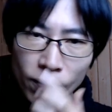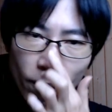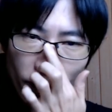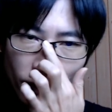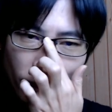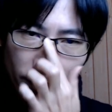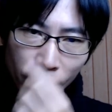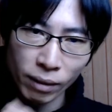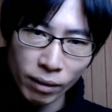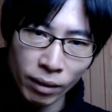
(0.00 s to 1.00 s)
う
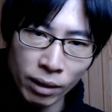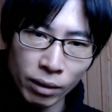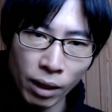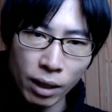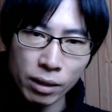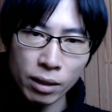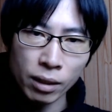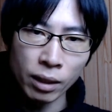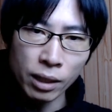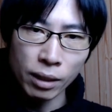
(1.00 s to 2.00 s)
ん、ね、高市さん
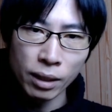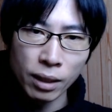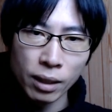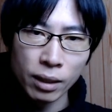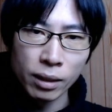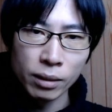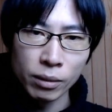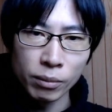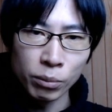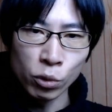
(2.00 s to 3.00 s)
がね、
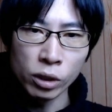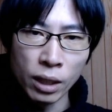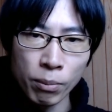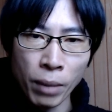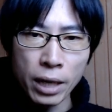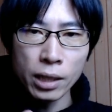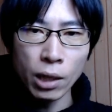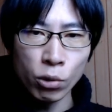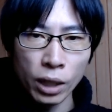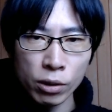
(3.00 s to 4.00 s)
もしね、マイナ
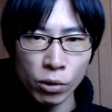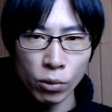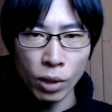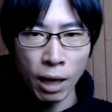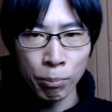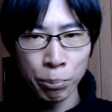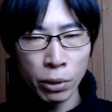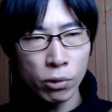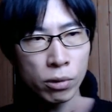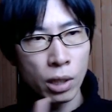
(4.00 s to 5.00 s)
保険証の発表
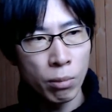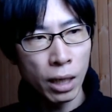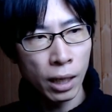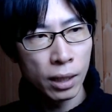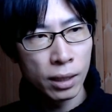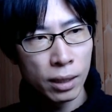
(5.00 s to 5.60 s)
をすれば、